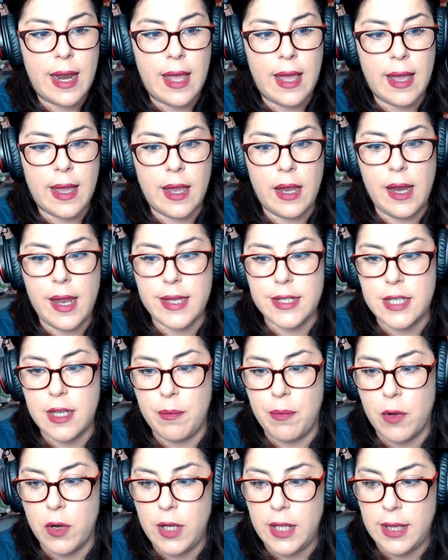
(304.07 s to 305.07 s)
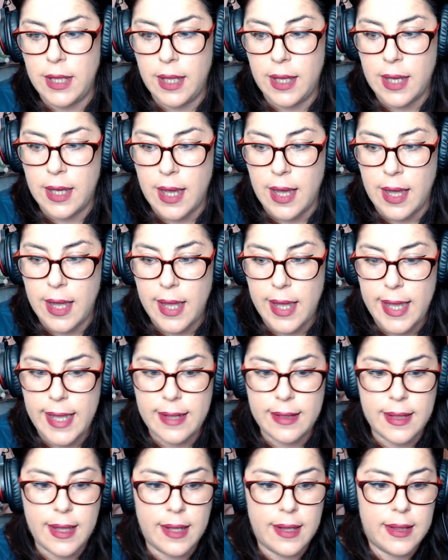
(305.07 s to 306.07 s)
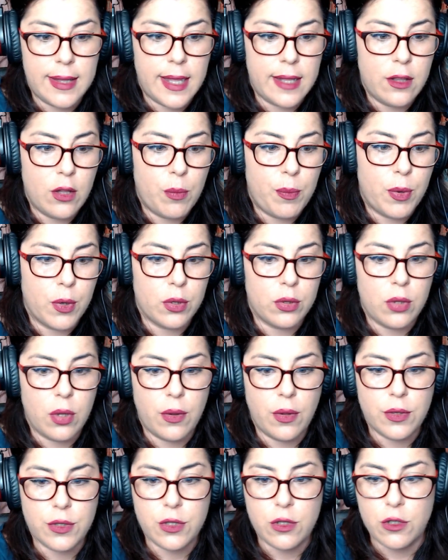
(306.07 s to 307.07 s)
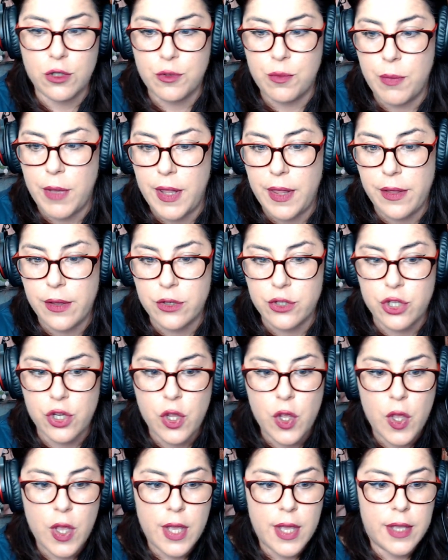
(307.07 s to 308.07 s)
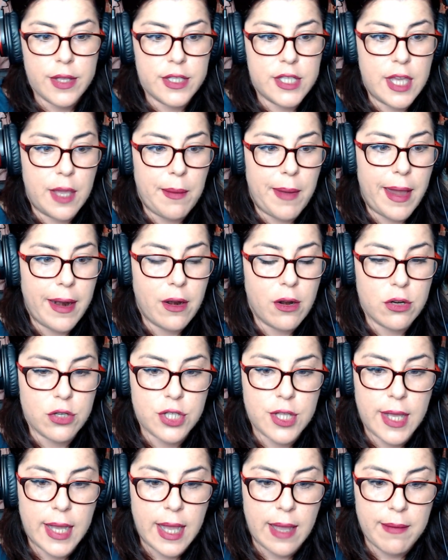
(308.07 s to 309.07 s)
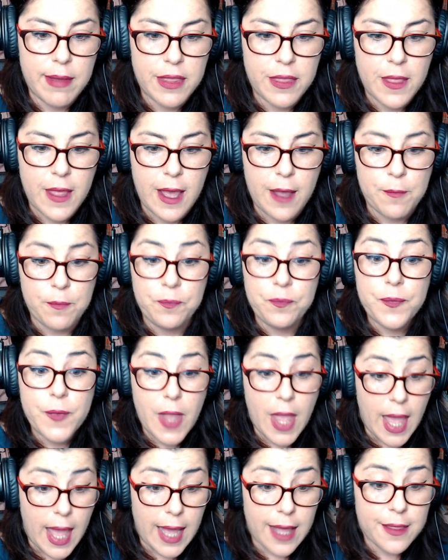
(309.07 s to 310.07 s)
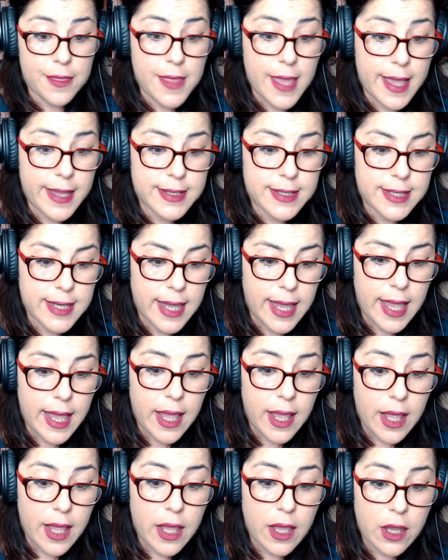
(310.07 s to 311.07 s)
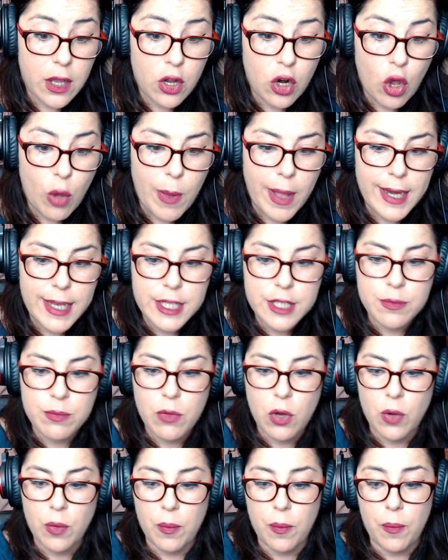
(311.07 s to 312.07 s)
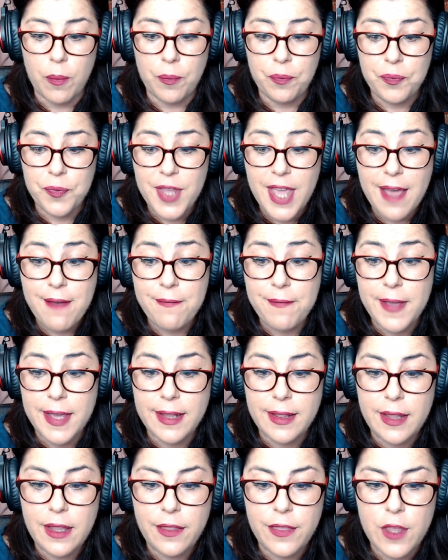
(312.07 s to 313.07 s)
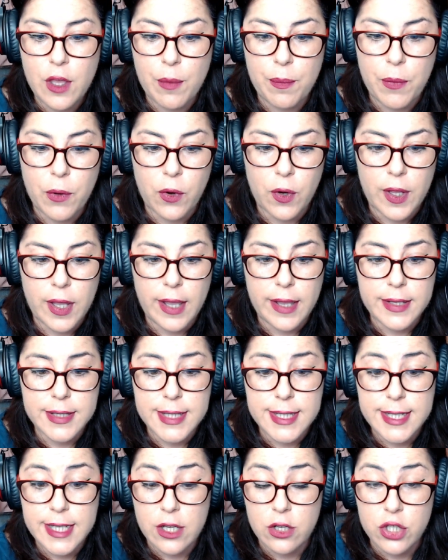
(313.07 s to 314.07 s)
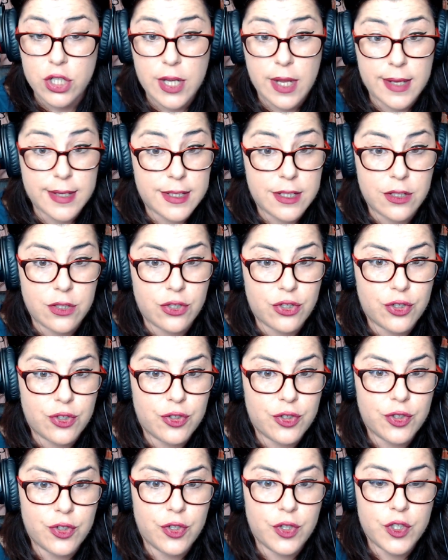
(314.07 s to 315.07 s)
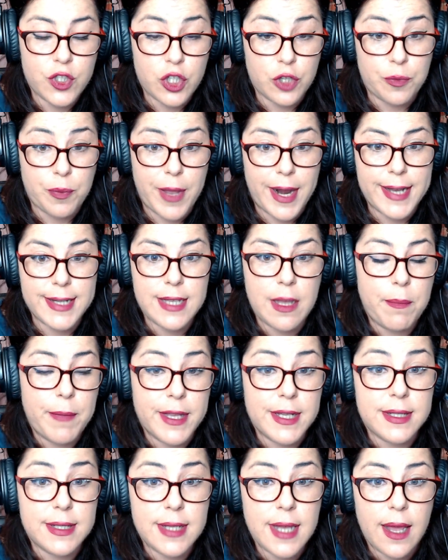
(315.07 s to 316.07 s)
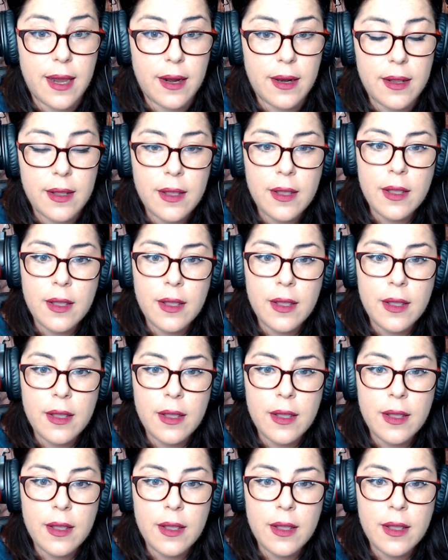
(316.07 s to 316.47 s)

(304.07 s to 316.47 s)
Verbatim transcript: la clase política intentando por todos los medios llevarnos de cabeza hacia ese globalismo ya ficticio, porque si os, si os, paráis a pensar,